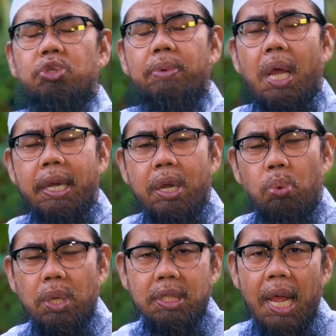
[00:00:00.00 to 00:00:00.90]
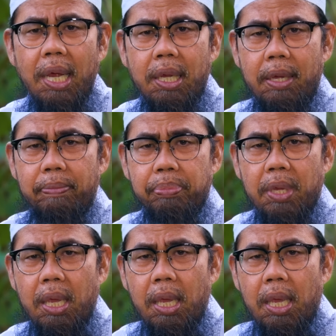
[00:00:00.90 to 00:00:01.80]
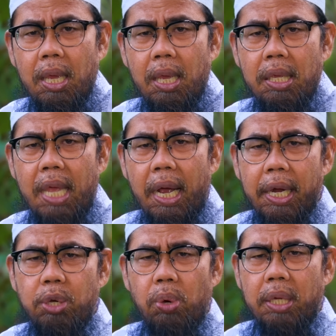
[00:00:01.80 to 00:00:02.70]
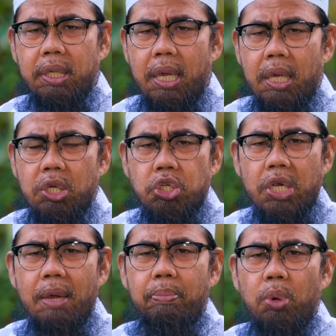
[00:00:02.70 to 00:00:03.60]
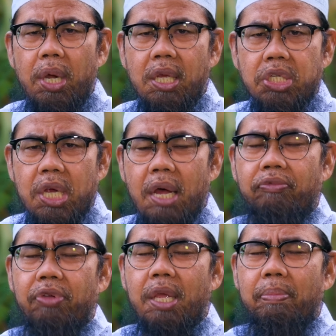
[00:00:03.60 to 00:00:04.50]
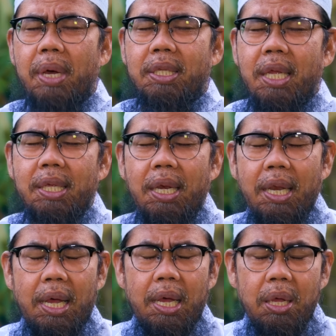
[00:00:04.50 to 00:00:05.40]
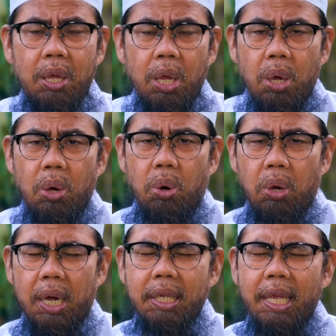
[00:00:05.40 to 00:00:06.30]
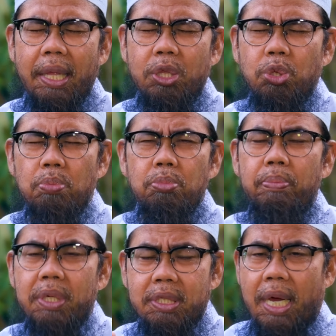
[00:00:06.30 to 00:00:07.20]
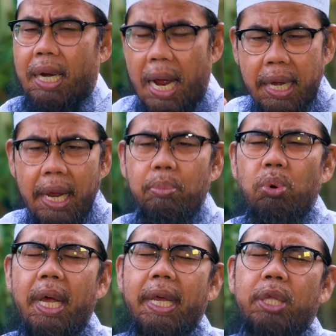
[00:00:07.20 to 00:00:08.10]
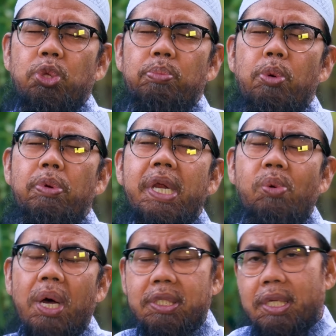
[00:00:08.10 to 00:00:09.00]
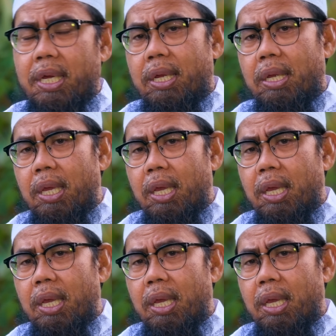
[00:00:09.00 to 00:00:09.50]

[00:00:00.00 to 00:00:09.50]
subhanahu wa ta'ala. Yang keduanya, syabun nasya'a fi ibadatillah. Orang yang tumbuh besar, anak muda yang tumbuh dewasa,